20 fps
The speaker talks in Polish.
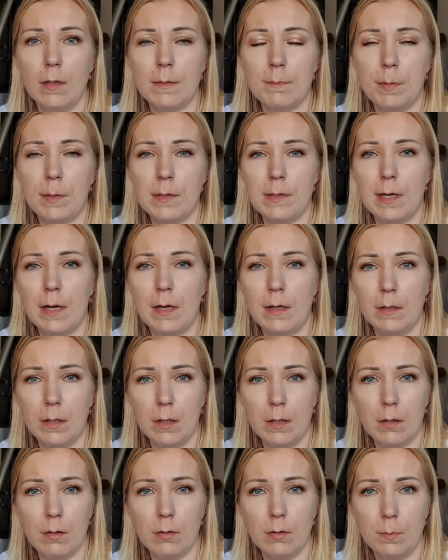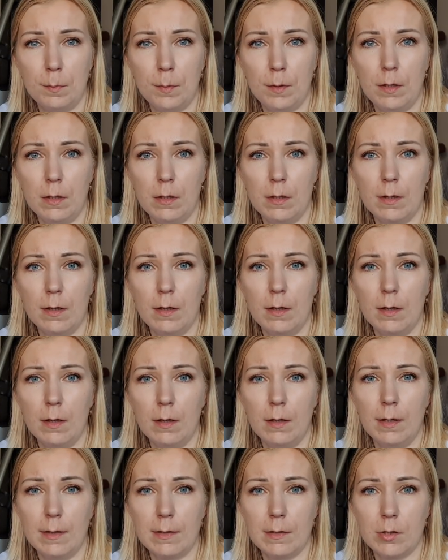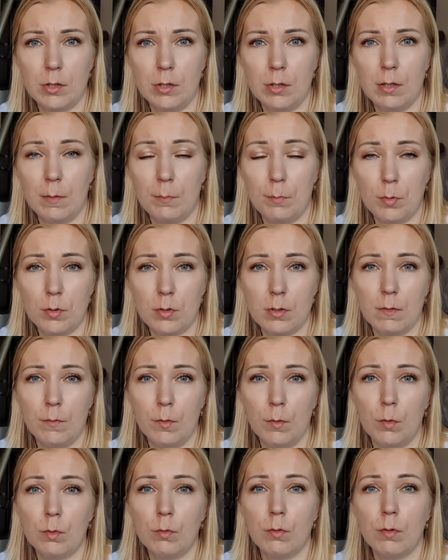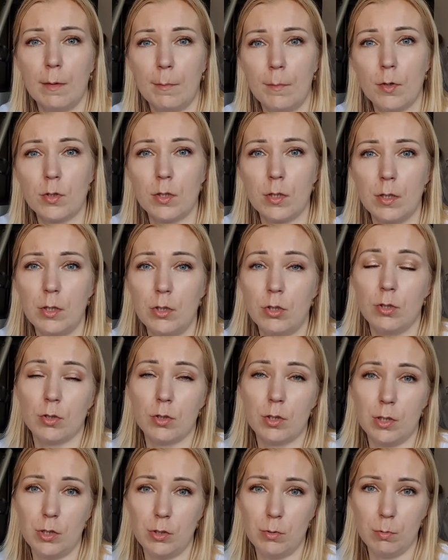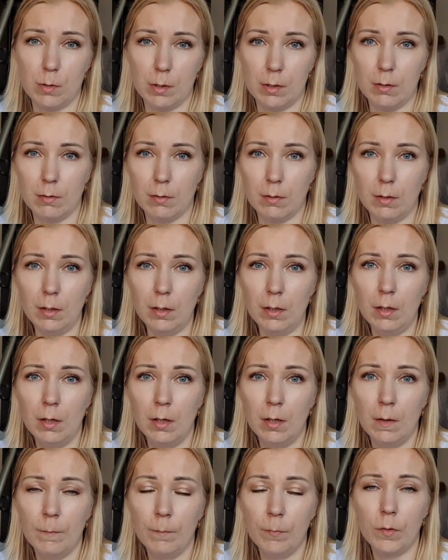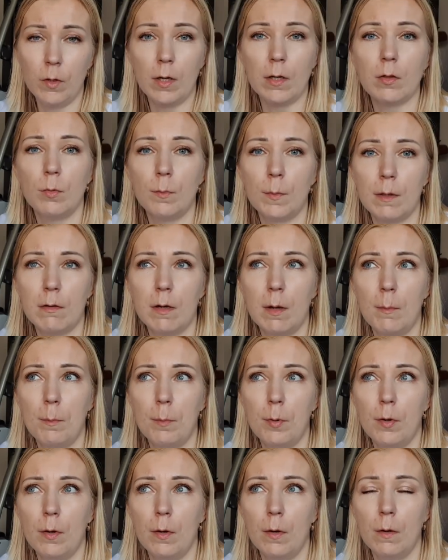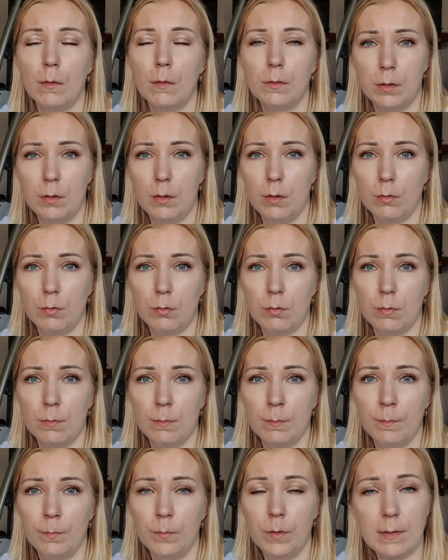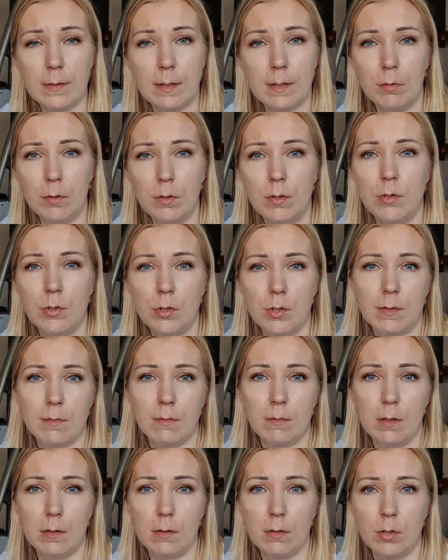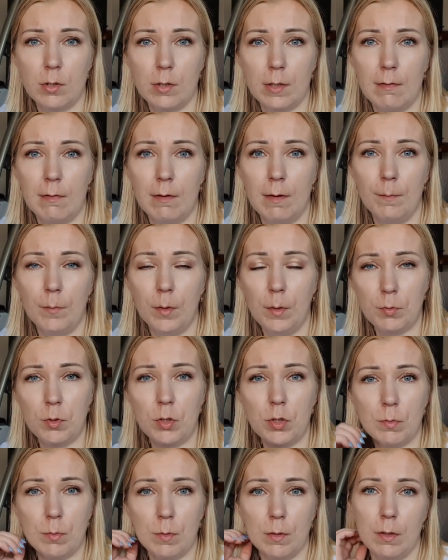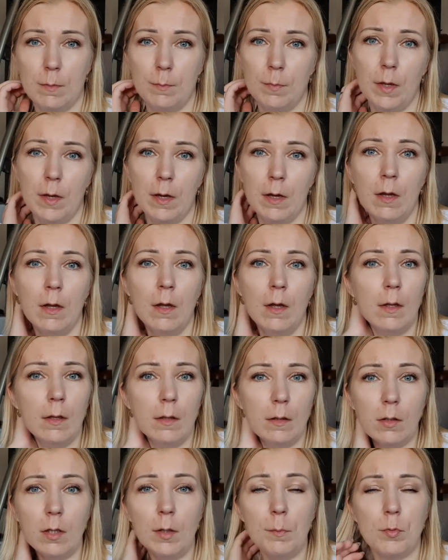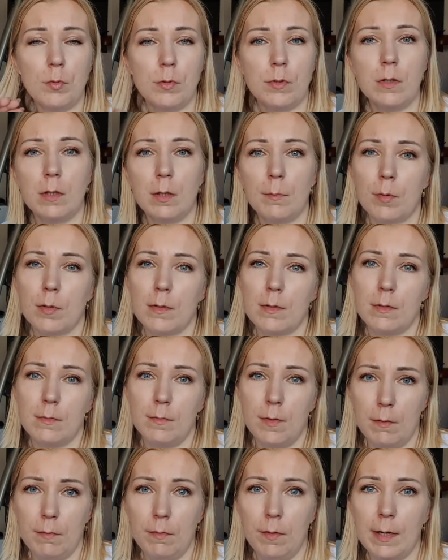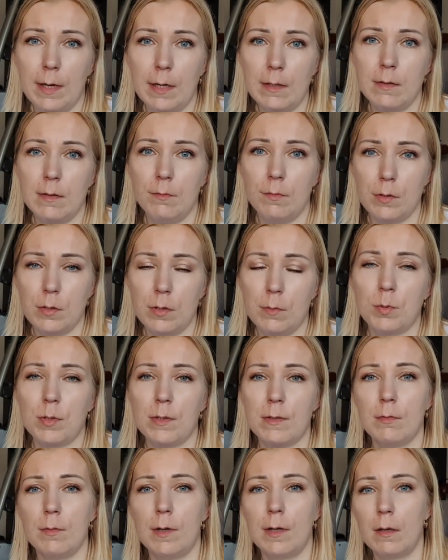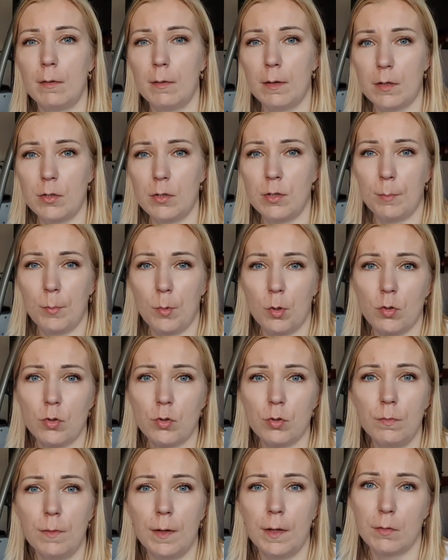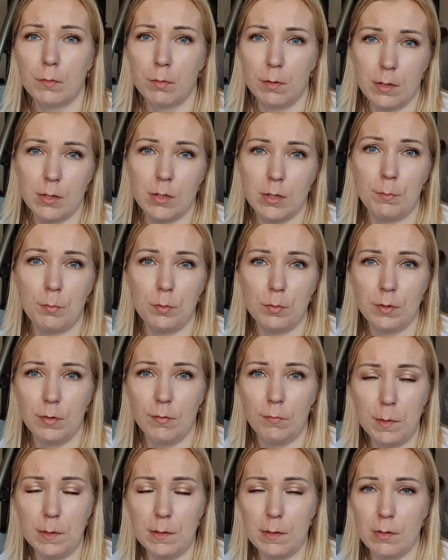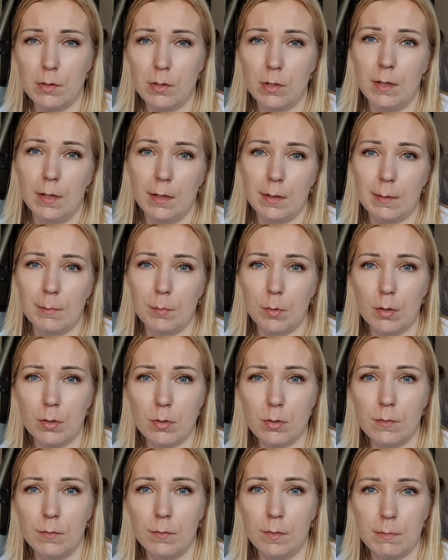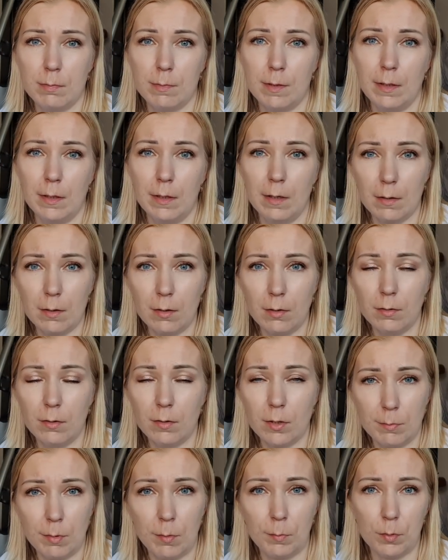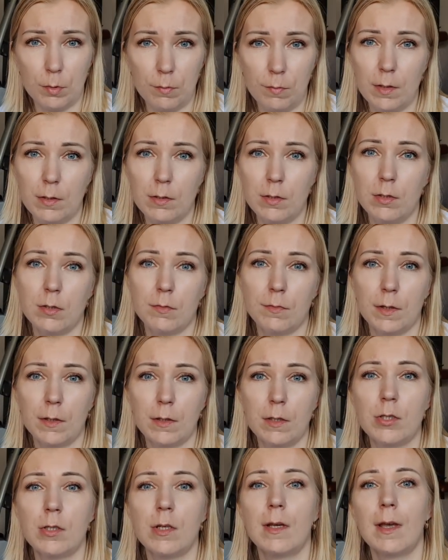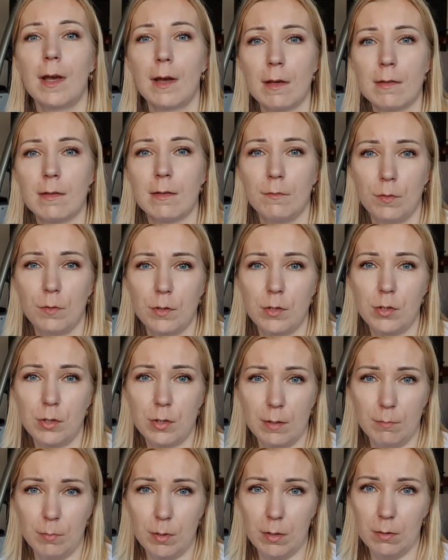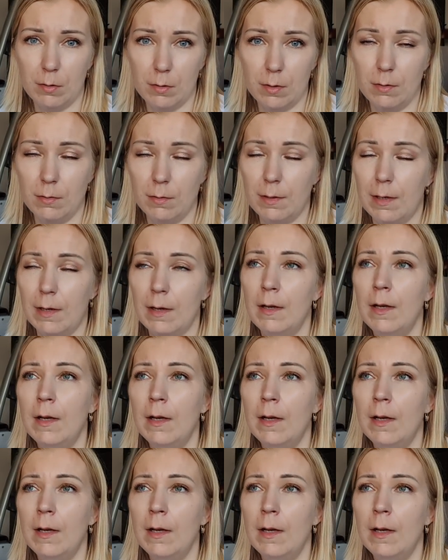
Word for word: specjalny kod PIN na skrzynkę pocztową, która może iść do 6 tygodni, to ja to miałam po tygodniu. Niecały tydzień czasu na to czekałam i przyszło do mnie. No i później ten proces weryfikacji, właśnie przesyłanie jakichś tam groszówek, które trzeba później wpisać, ile tam groszy wysłali na konto, żeby potwierdzić, że faktycznie ja jestem właścicielem tego konta.